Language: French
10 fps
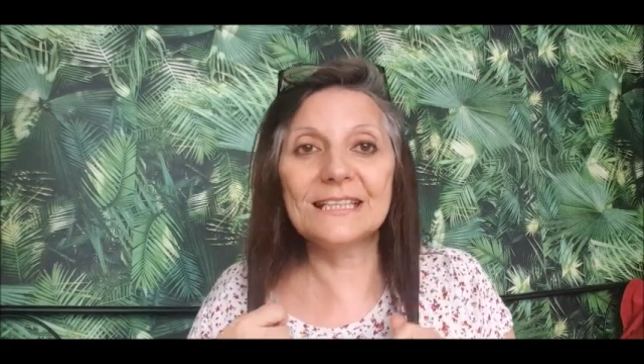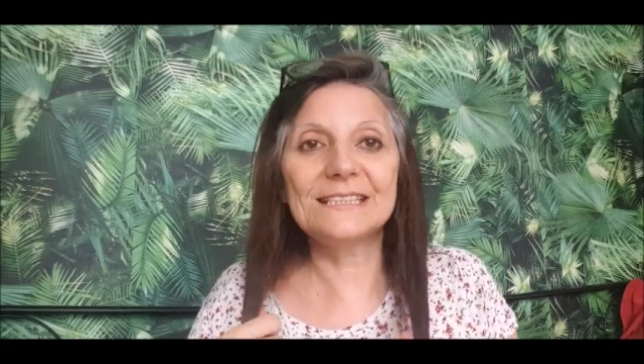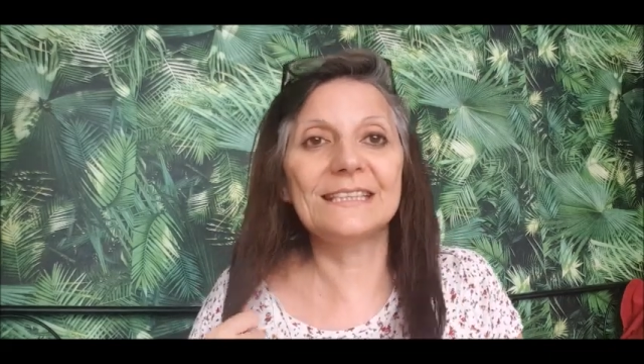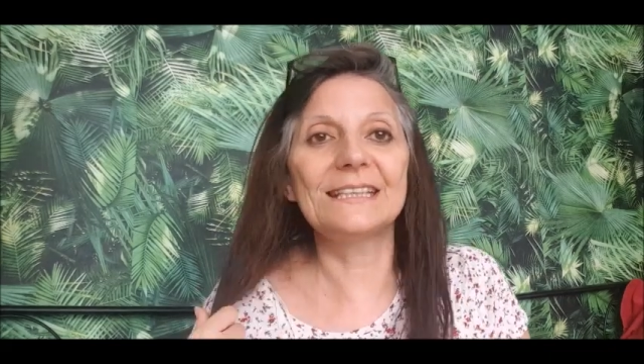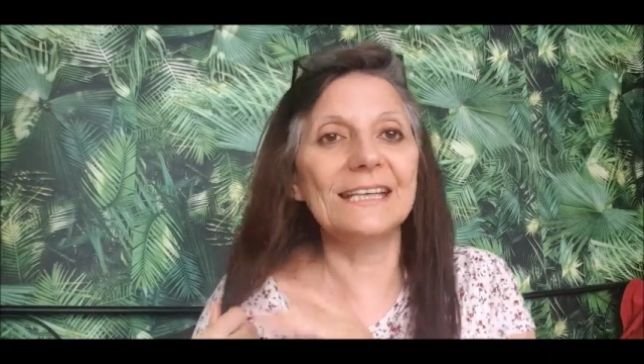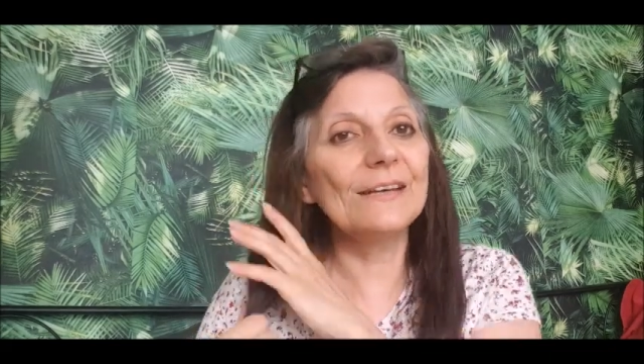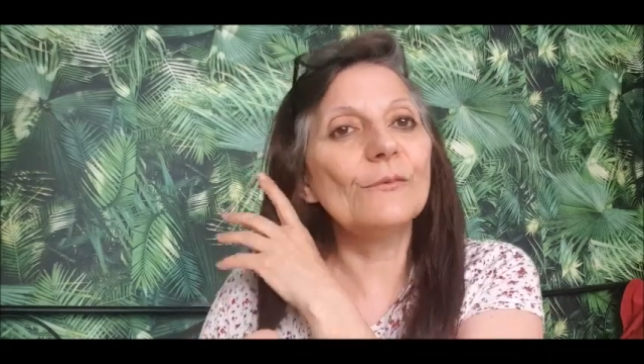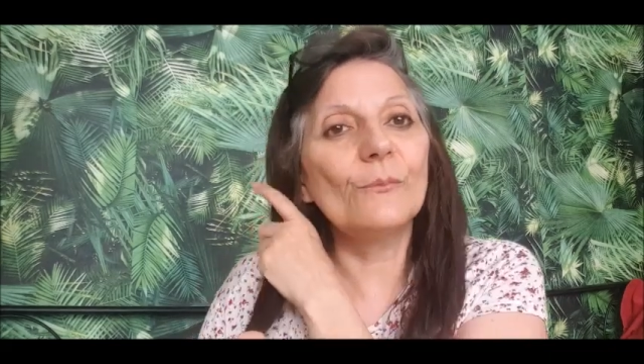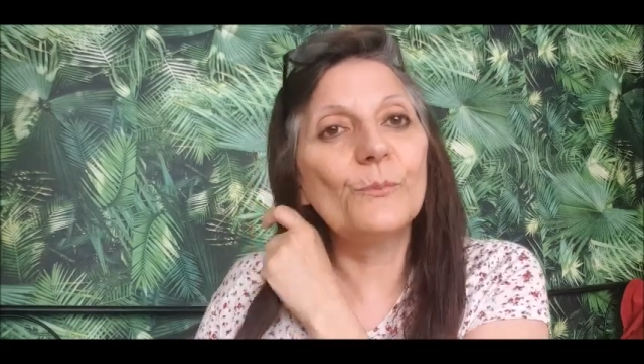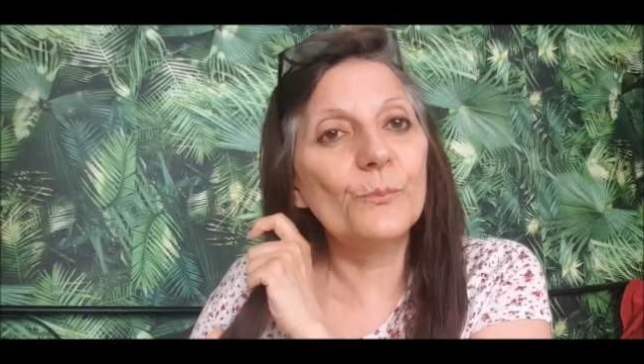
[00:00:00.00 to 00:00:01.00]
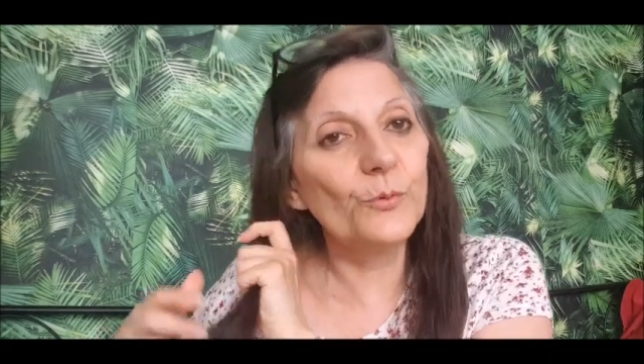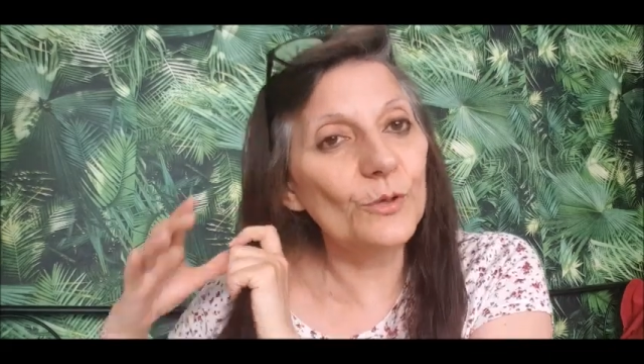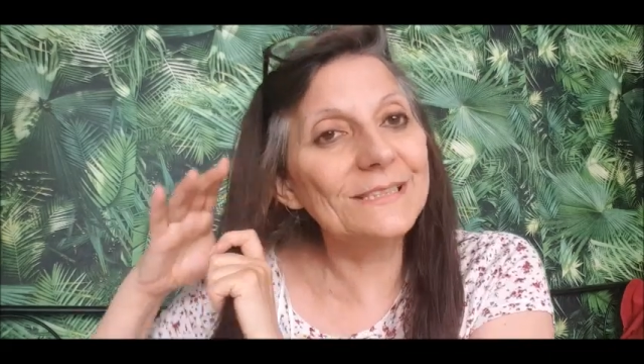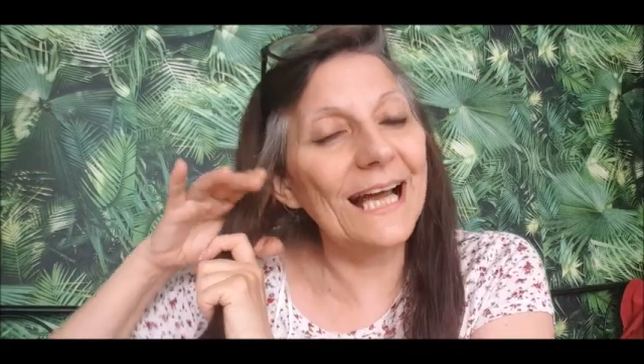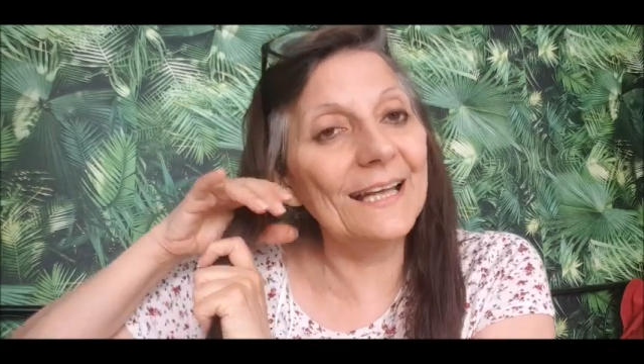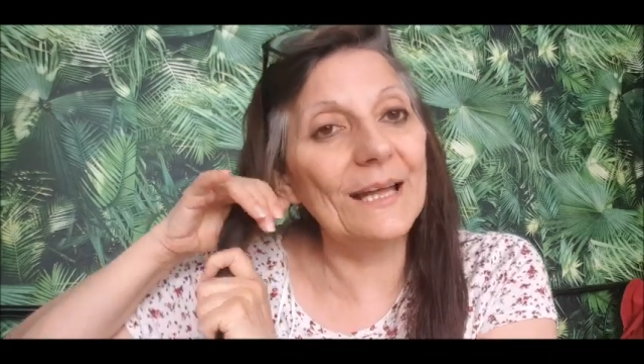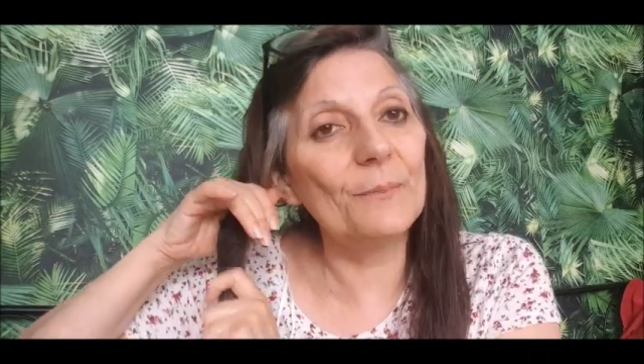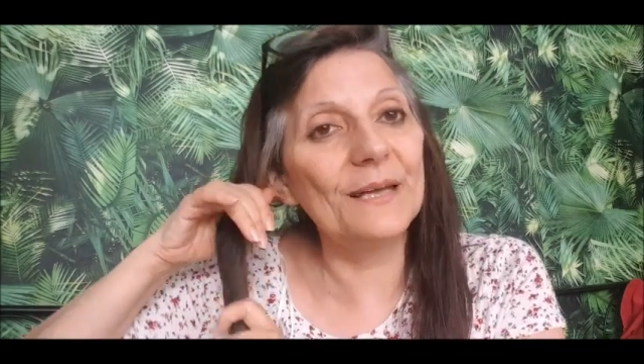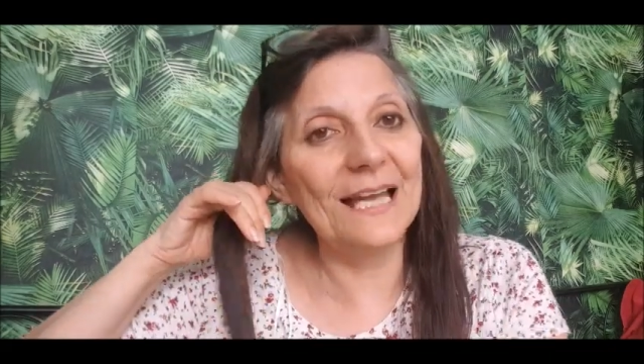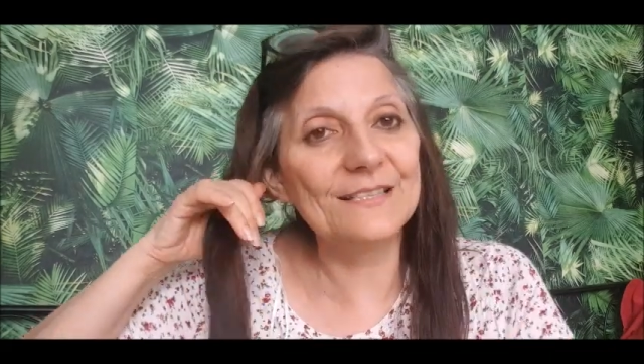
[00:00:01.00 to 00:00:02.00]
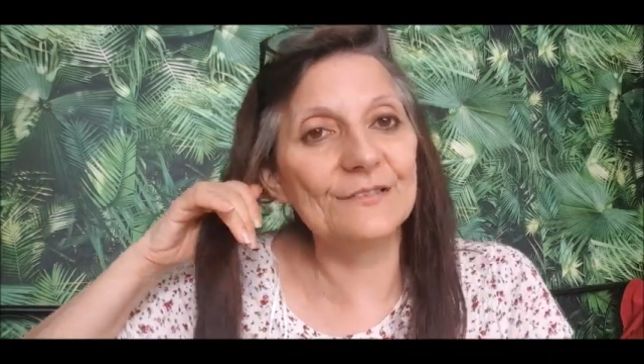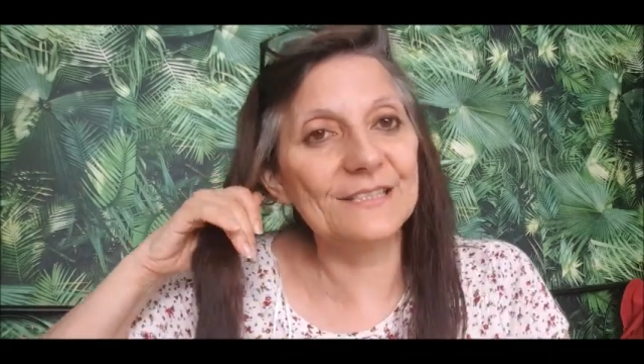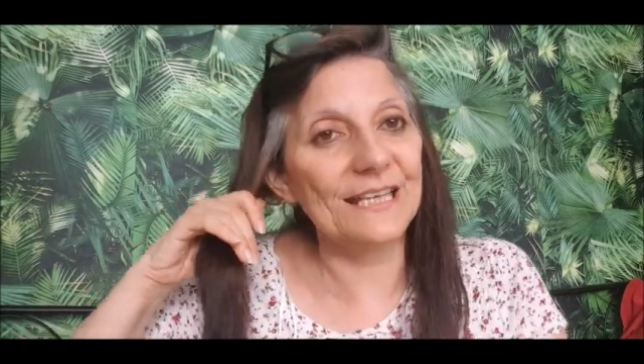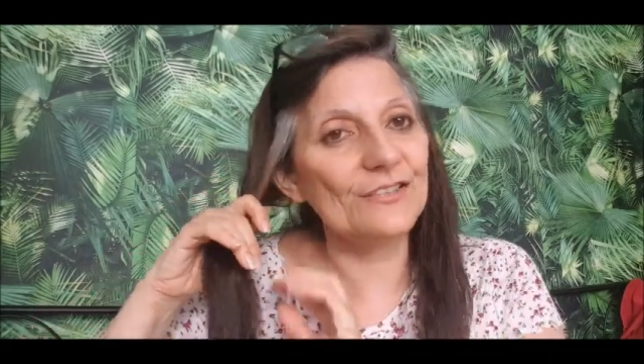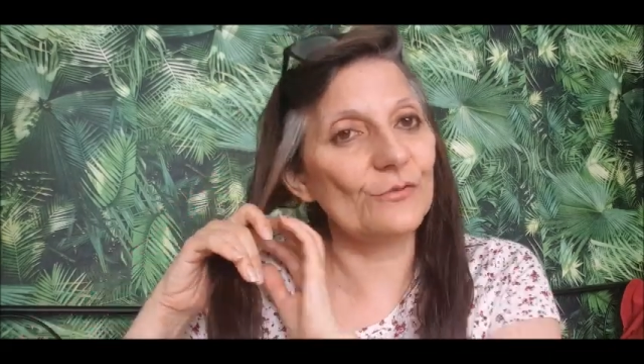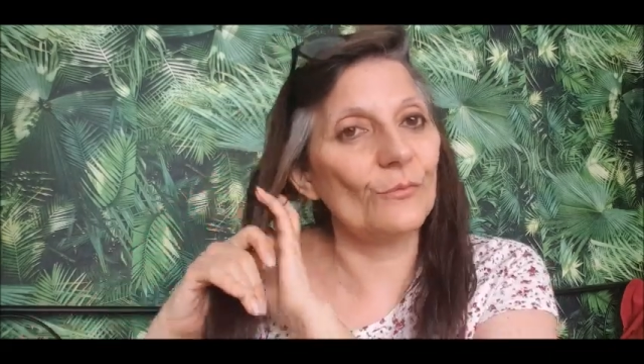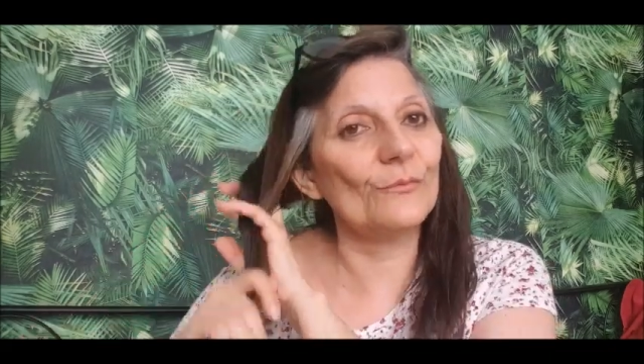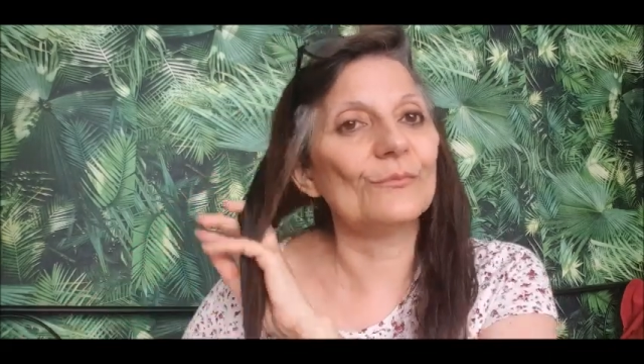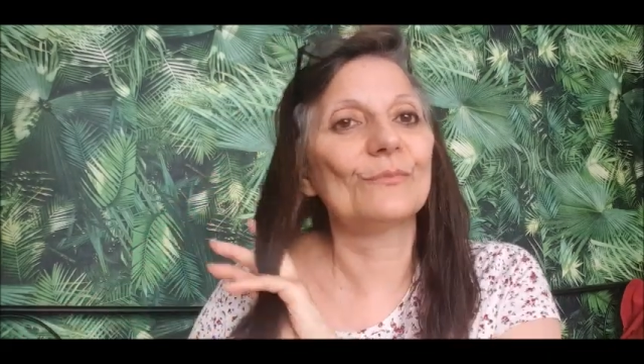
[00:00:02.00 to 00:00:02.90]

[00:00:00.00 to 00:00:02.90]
décidé pour ça d'appeler l'association